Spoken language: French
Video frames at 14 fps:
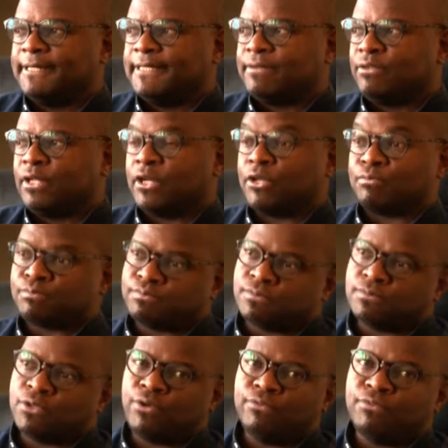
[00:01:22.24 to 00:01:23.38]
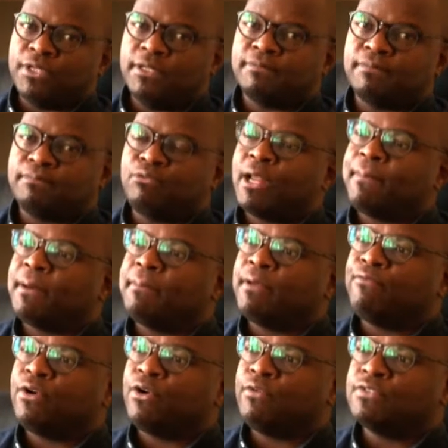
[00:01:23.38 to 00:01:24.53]
Ça veut dire quand on vous dit, pour la première
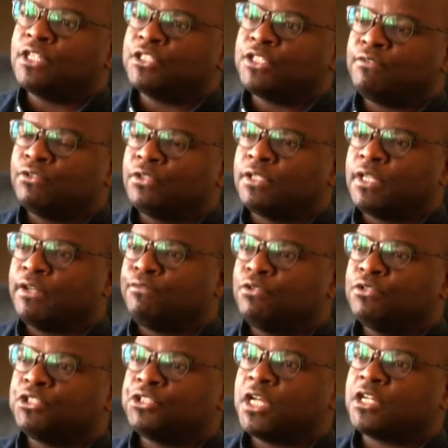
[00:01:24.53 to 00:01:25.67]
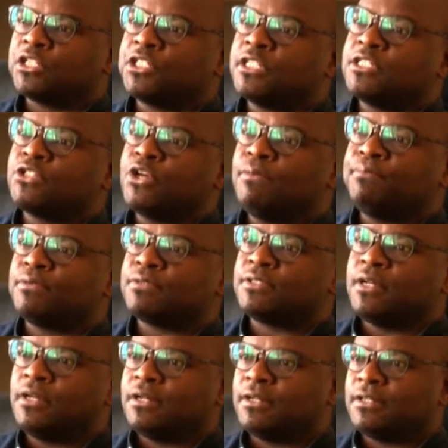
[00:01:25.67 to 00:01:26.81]
fois quand vous achetez votre téléphone, chargez
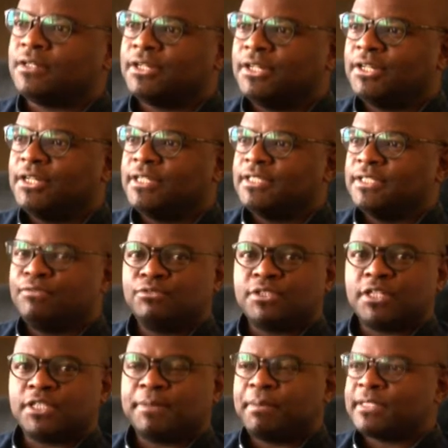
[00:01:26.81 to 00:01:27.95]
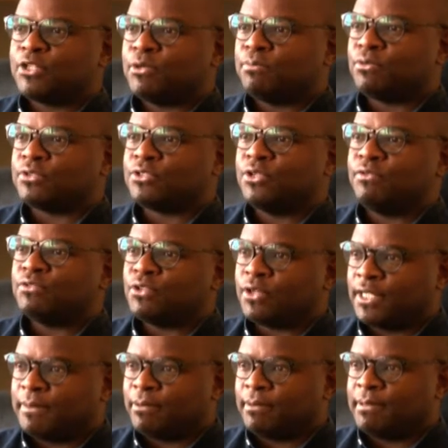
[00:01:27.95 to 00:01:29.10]
100%. Si vous ne chargez pas 100%, vous aurez
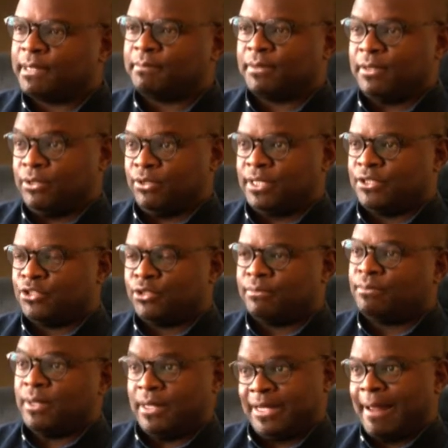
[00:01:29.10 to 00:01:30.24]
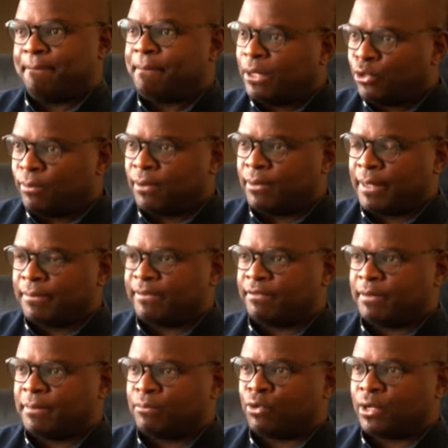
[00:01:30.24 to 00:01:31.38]
des problèmes. Le lithium n'a pas de problème d'effet
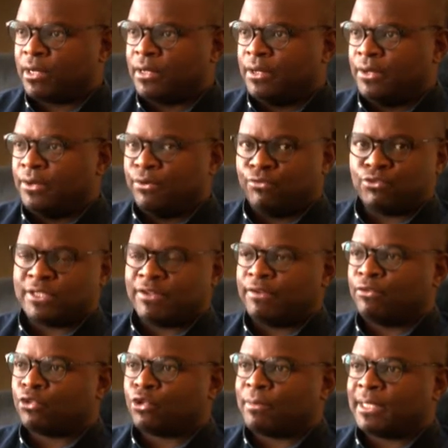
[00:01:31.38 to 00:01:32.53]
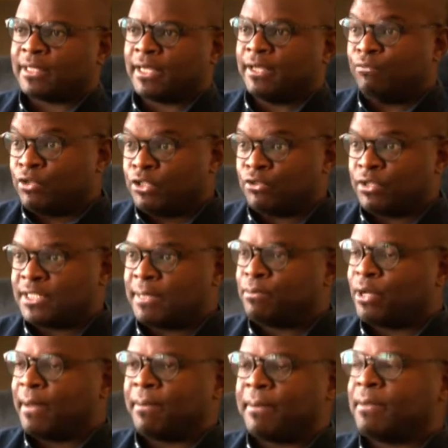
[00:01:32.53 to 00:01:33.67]
mémoire. Vous avez votre batterie, vous l'utilisez pour
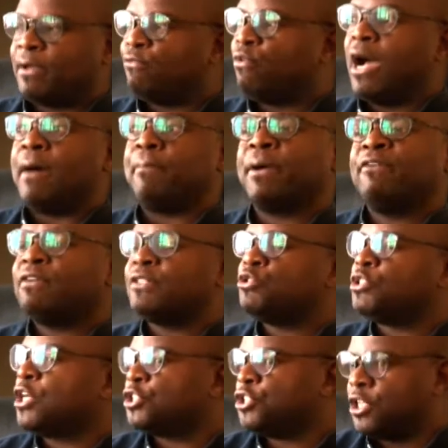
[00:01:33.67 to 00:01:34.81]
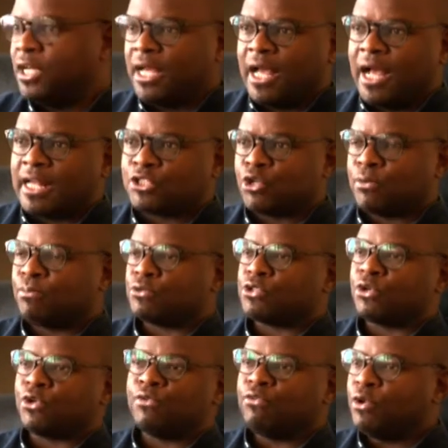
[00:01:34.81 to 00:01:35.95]
la première fois, après il va se charger à 100%,
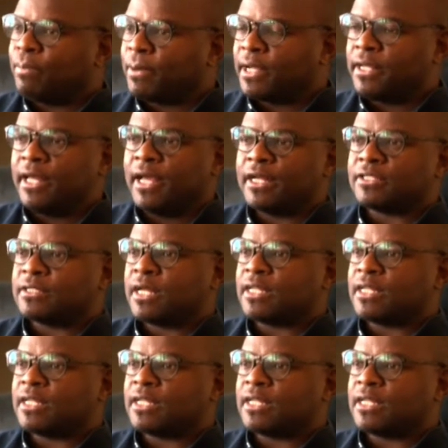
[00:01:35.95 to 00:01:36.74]
que vous le prenez à, 50%